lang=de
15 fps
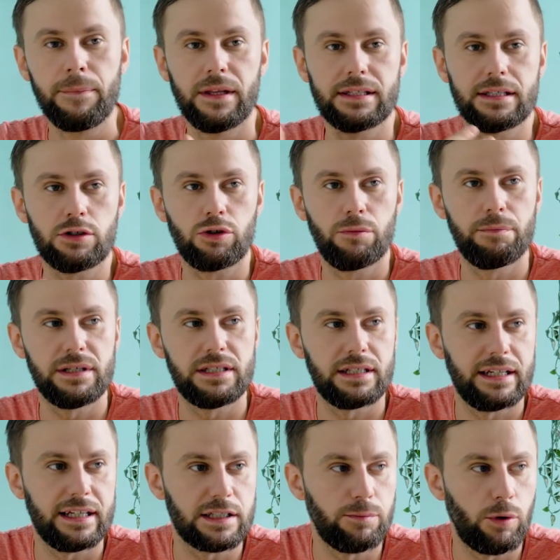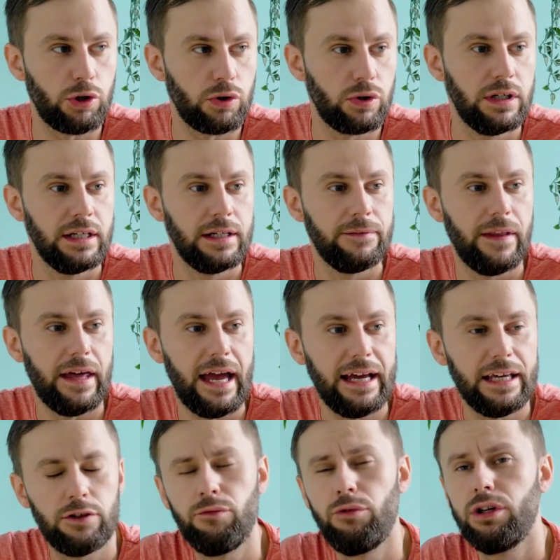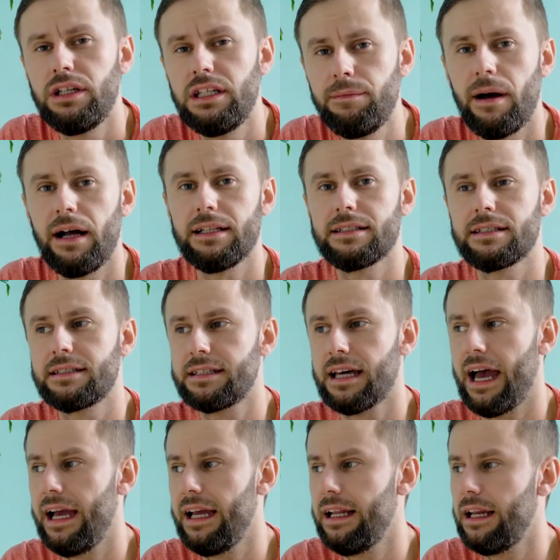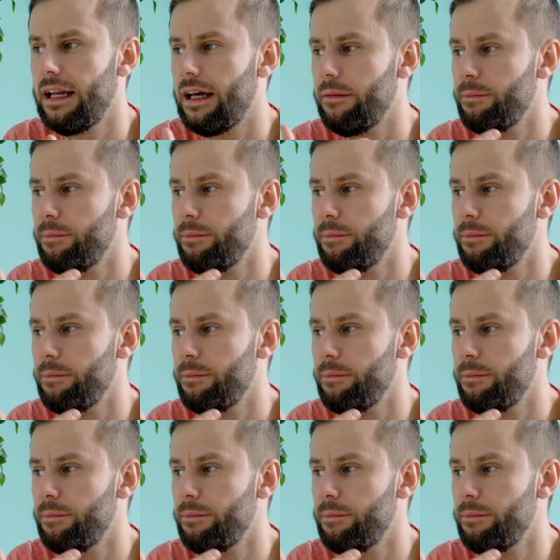Das ist so ein bisschen das Motto, naja, ich würde niemals Teil,